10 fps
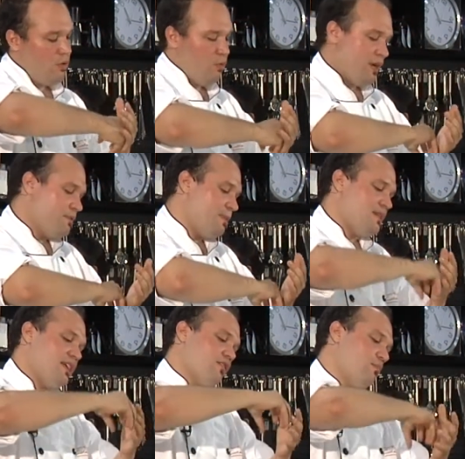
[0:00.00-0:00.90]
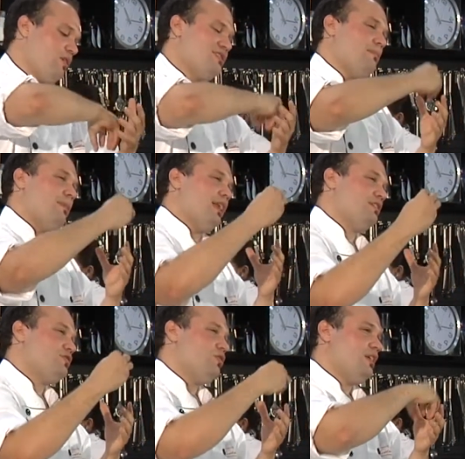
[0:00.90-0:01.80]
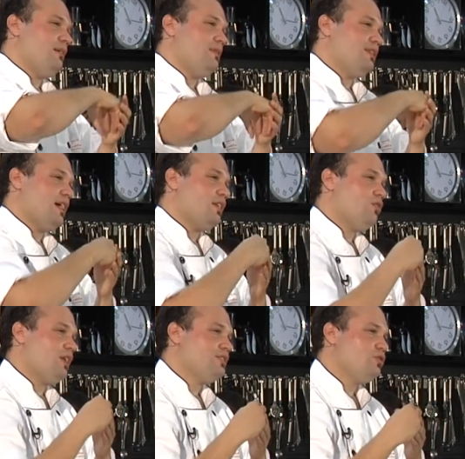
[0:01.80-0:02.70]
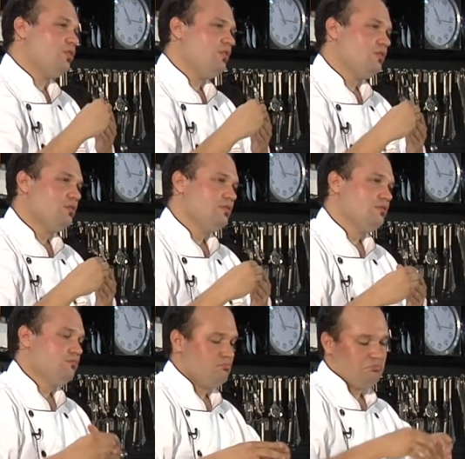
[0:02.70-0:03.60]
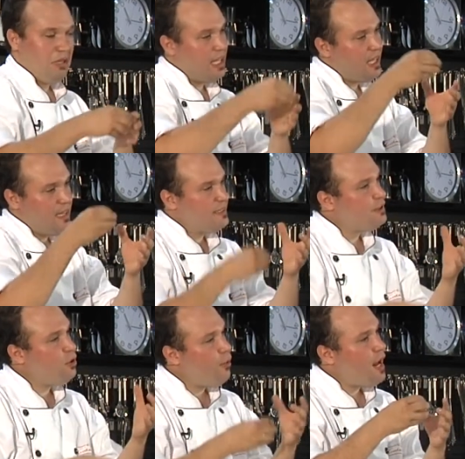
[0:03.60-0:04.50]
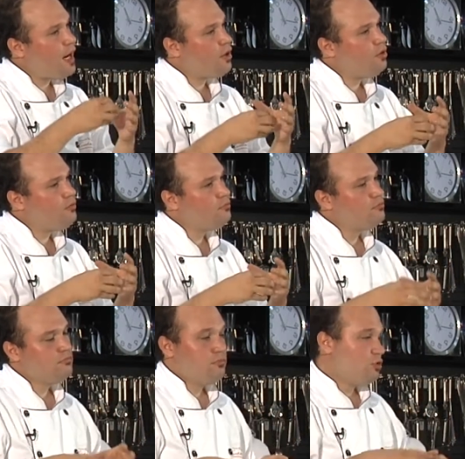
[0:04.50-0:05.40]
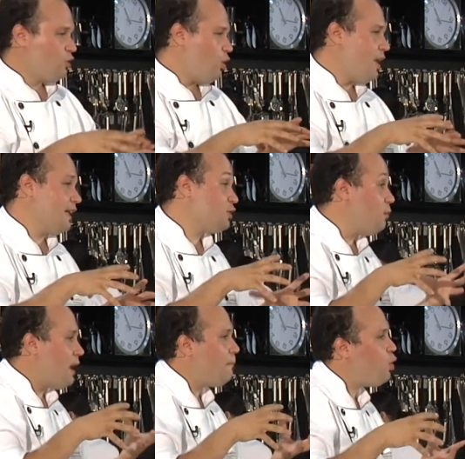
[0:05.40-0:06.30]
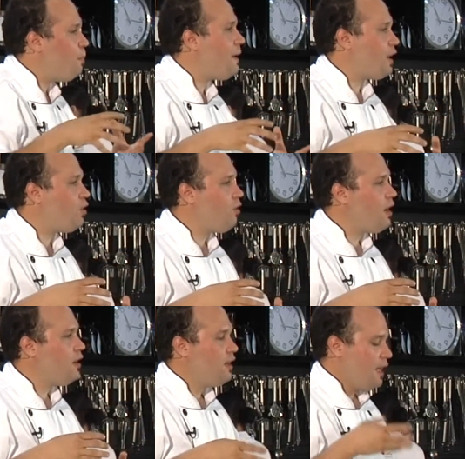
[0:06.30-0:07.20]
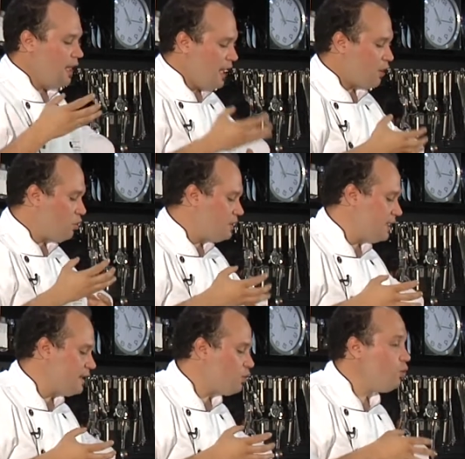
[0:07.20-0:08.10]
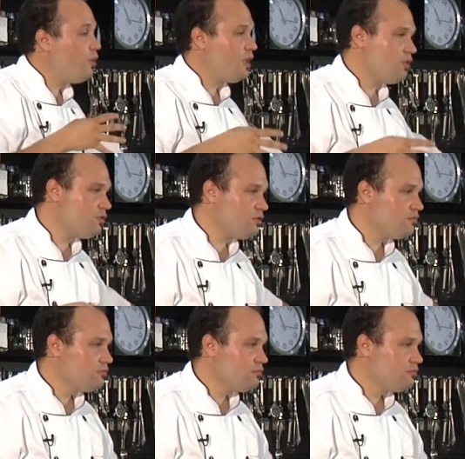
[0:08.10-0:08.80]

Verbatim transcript: una especie como de separación en la mitad del corazón, le quitas eso blanco, solo dejas como la pulpa roja, la cortas en cubitos,